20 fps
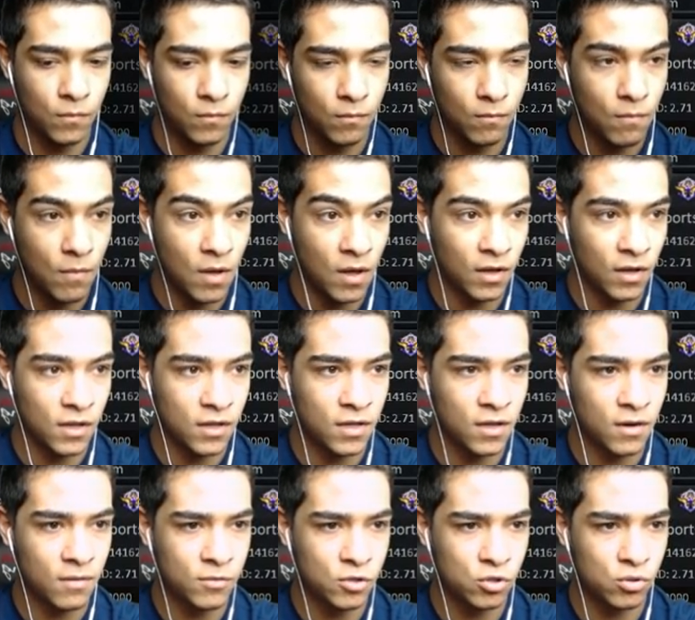Baga
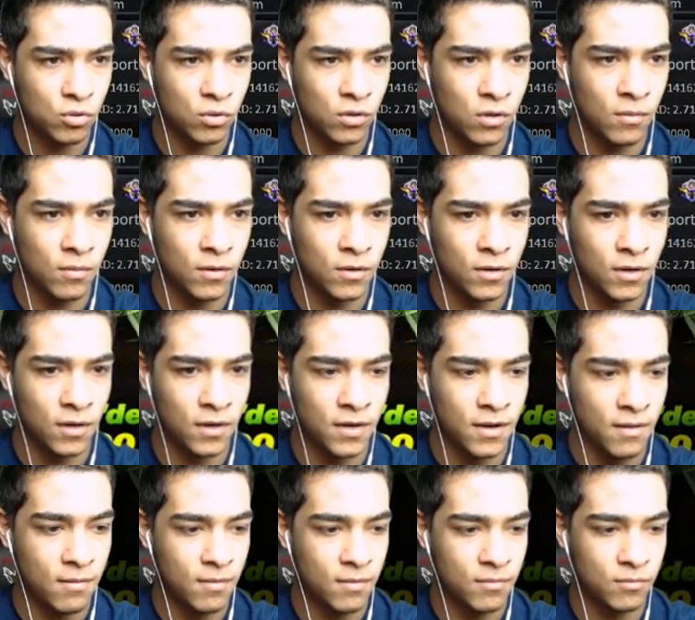girmiş olabilir. Hani
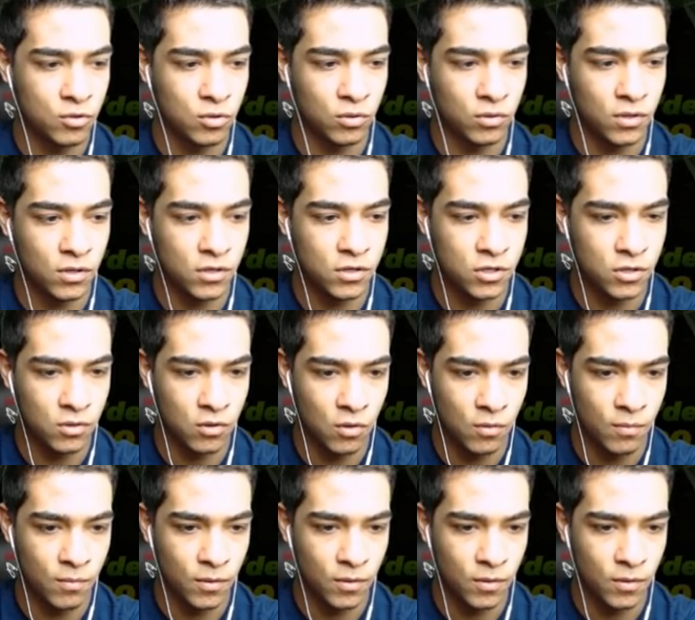ne bileyim çok değişik yok.